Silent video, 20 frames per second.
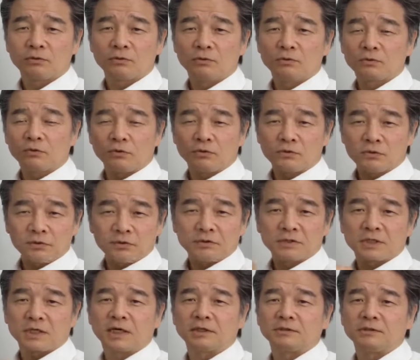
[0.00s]
そのそのす
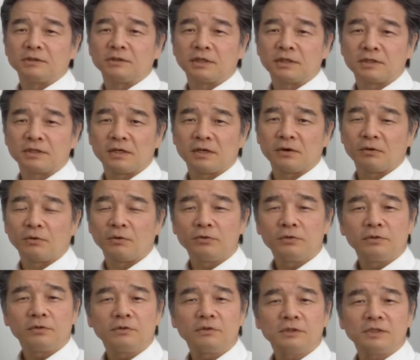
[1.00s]
ぐ近くにですね
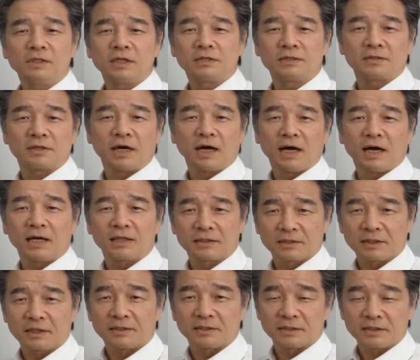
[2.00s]
温浴施設が
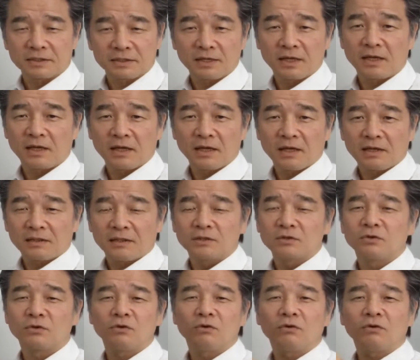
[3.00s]
あったんですね
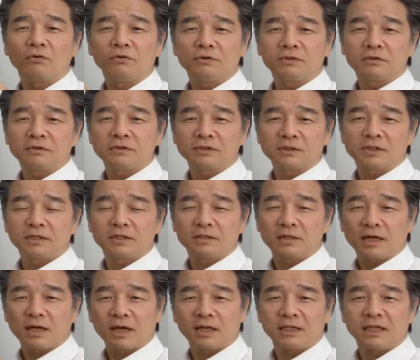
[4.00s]
でその温浴施
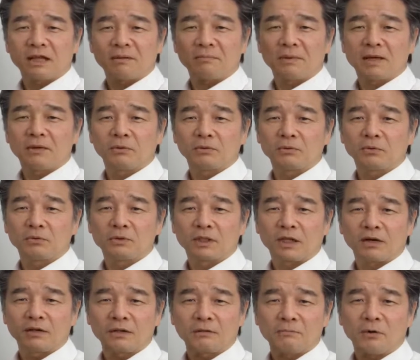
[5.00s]
設から名前を
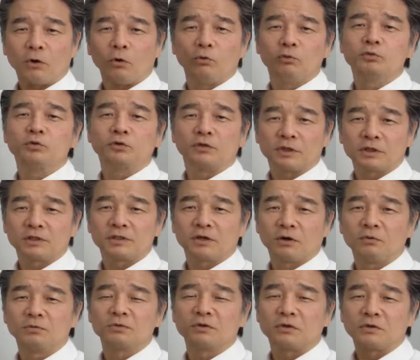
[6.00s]
取ったので、まあ、お風呂です
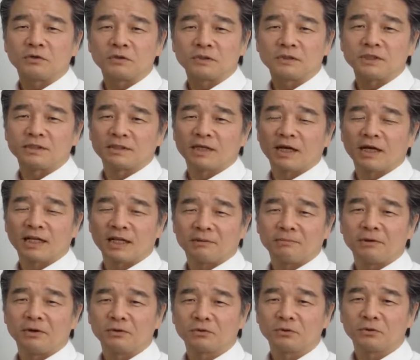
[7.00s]
ねお風呂の施設から
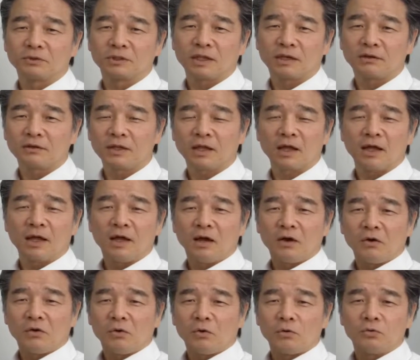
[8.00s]
名前を取ったので
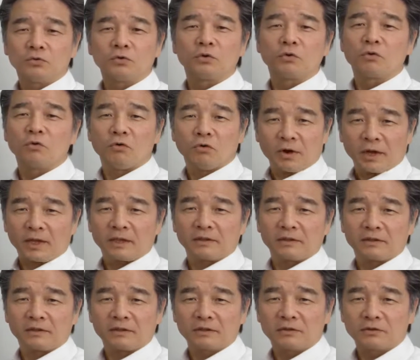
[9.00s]
お風呂公園
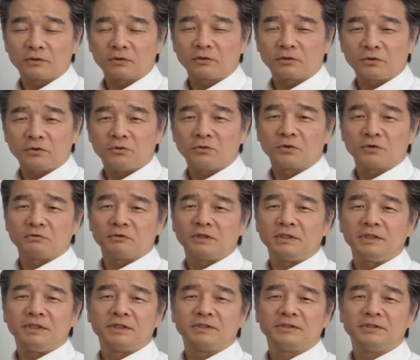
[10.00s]
ちょっと日本語で
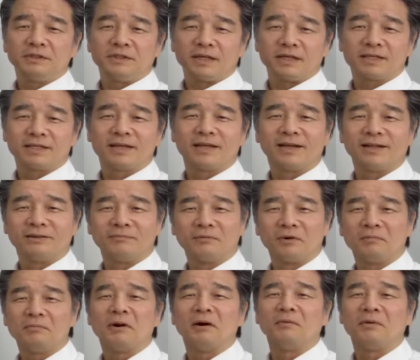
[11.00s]
は言いにくいですけれど
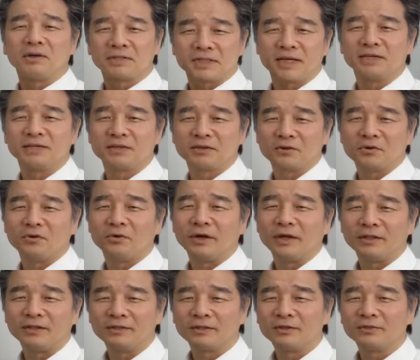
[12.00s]
も、まあ、和人ェ
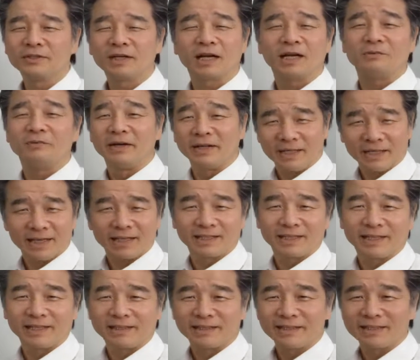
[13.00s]
公園っていうふうな名前に
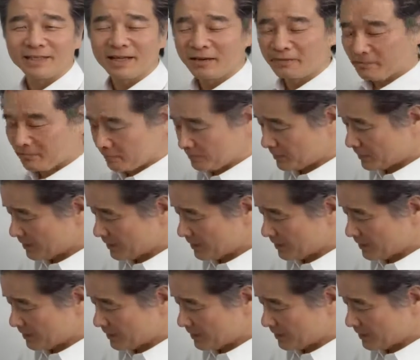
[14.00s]
なったんですね